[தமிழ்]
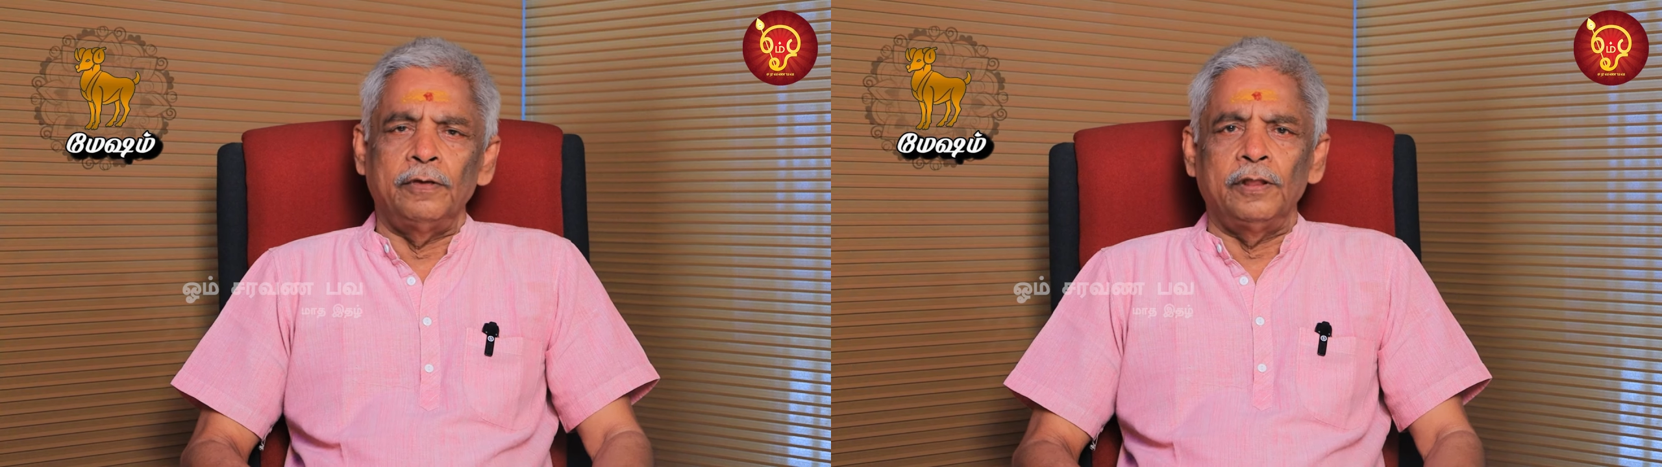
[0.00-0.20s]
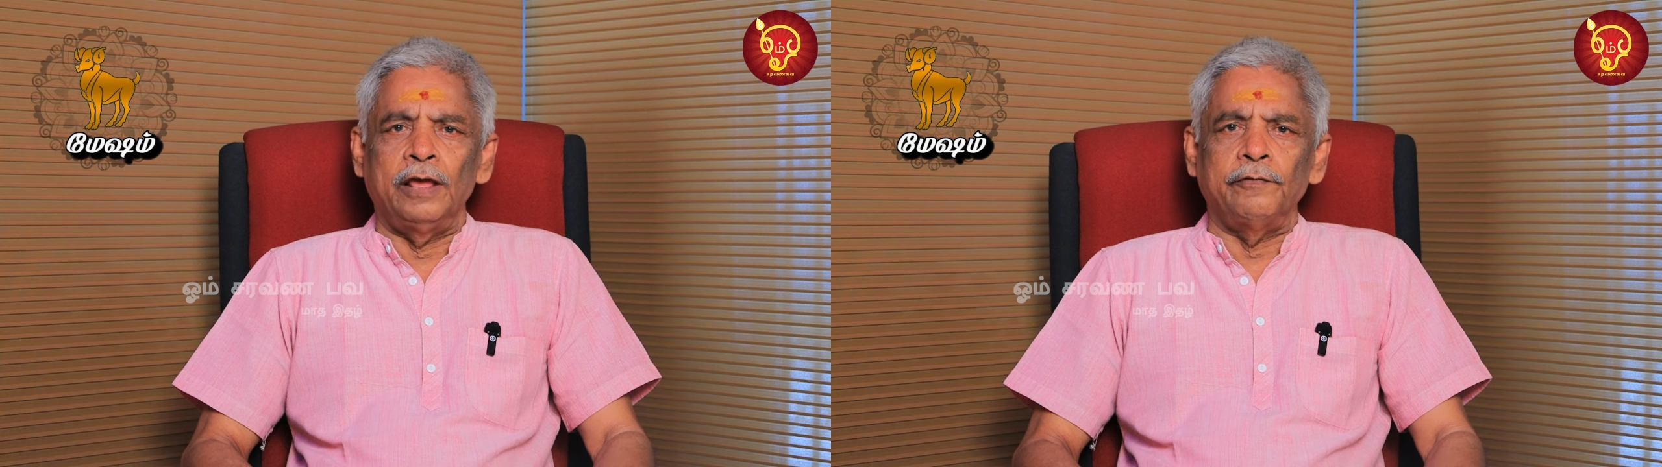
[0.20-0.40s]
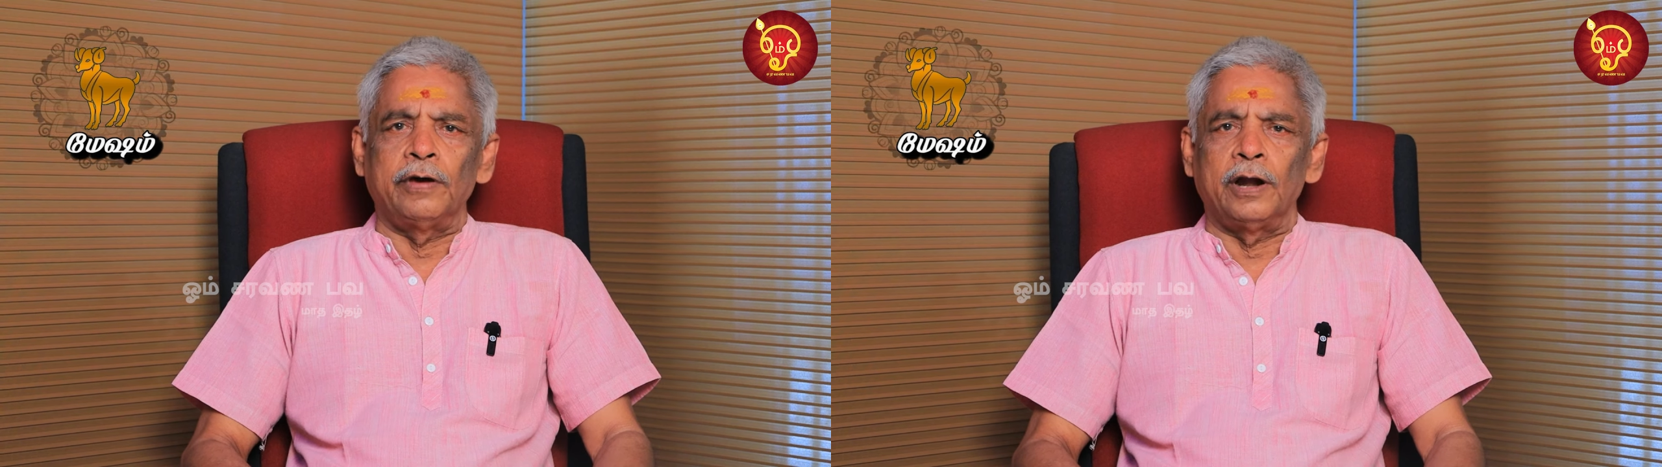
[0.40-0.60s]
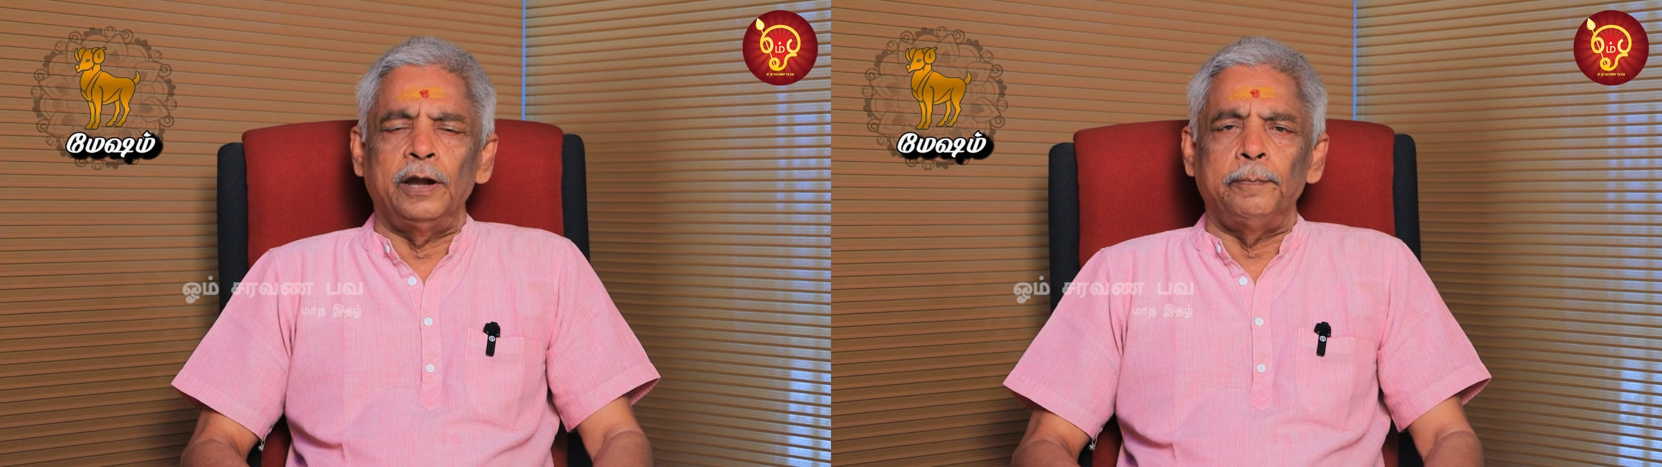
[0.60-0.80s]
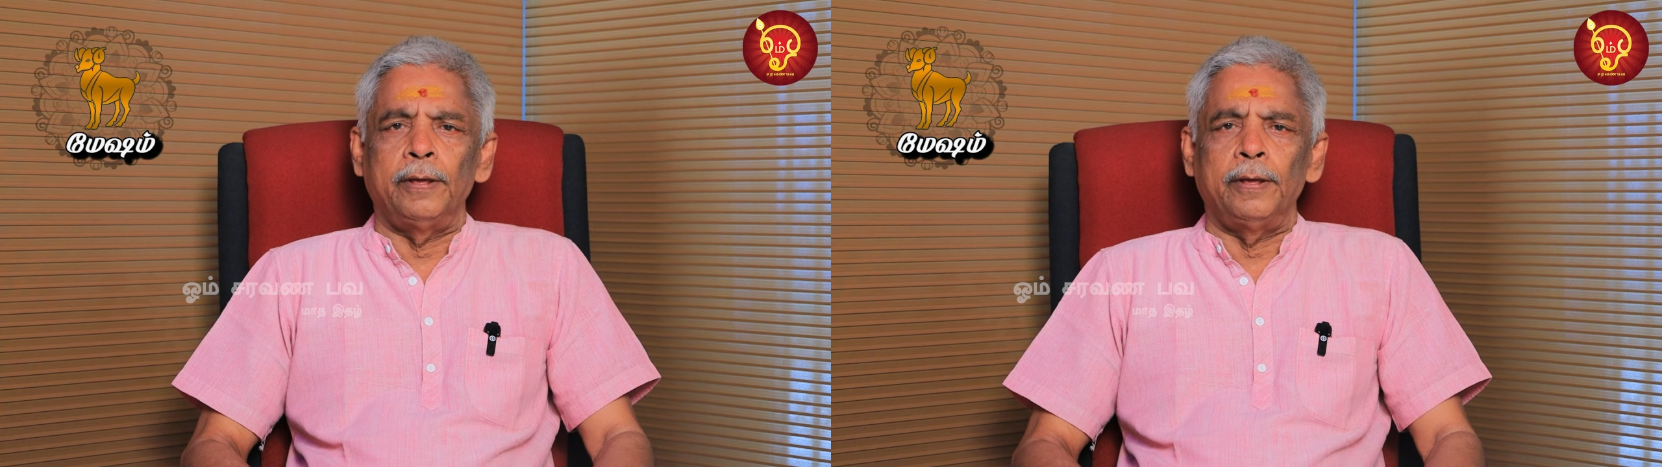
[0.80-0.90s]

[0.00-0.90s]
இதுதான் இவங்க ரெண்டு